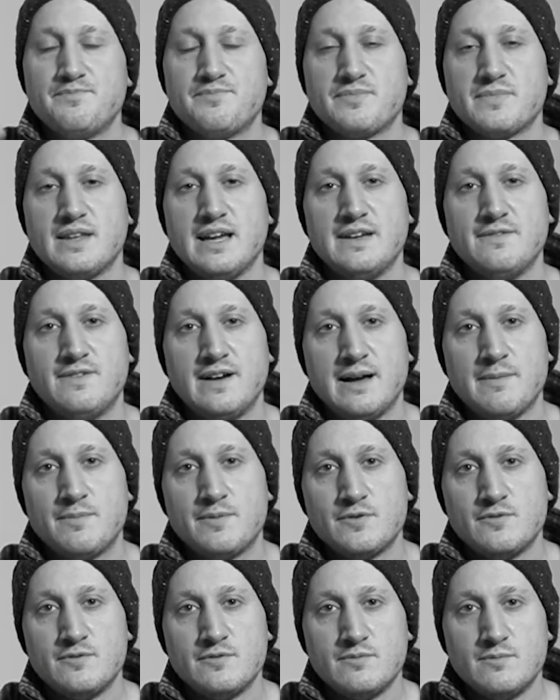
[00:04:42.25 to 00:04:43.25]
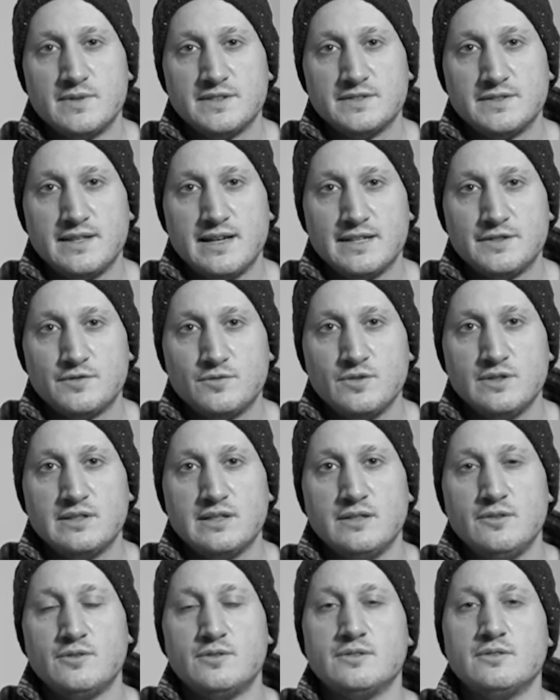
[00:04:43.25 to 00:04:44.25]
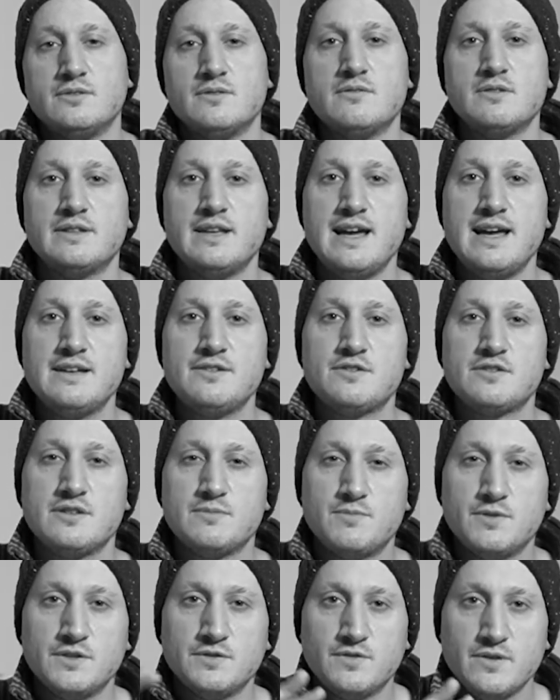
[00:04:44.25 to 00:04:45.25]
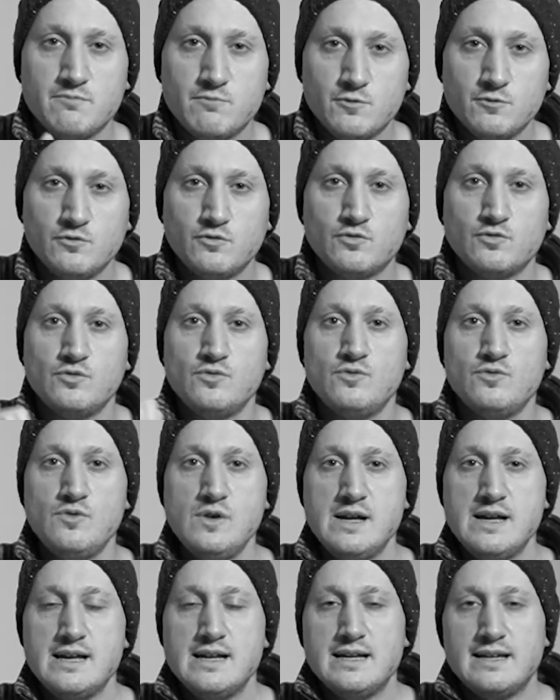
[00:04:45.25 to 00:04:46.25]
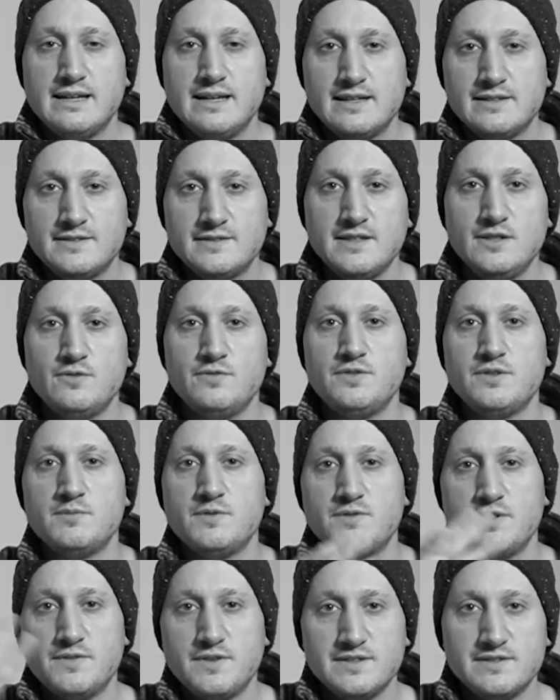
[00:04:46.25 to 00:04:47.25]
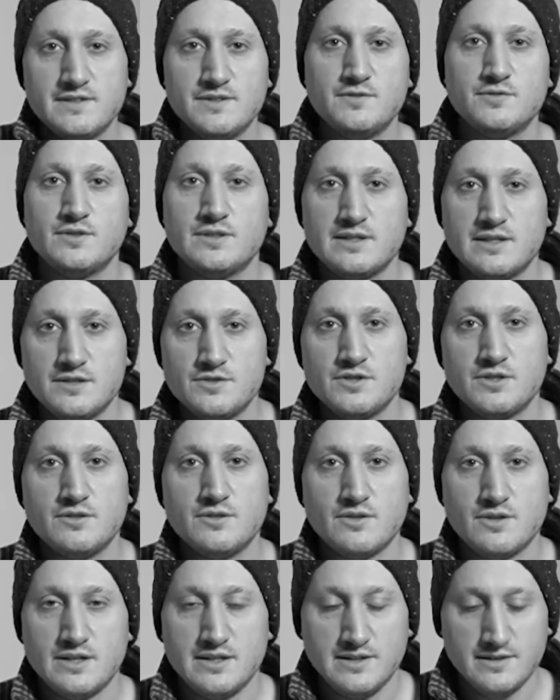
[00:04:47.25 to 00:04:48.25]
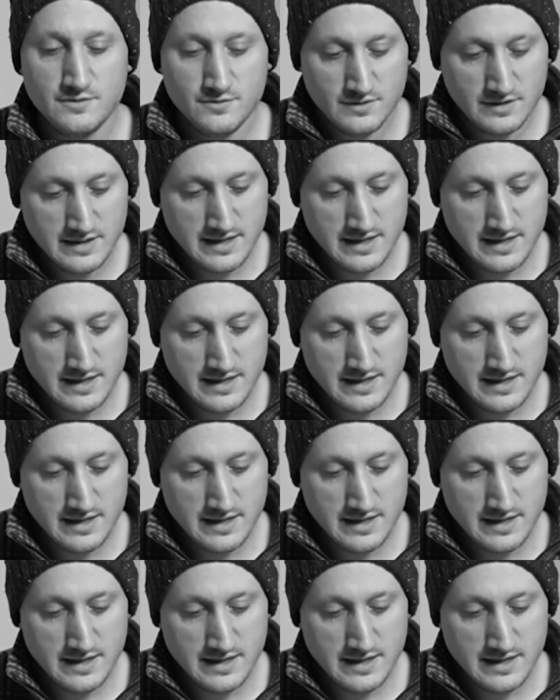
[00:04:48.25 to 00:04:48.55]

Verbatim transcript: daí vai para umas cidades do interior do Nordeste, depois vem para o Sul, e assim o filme vai fazendo sua trajetória e sua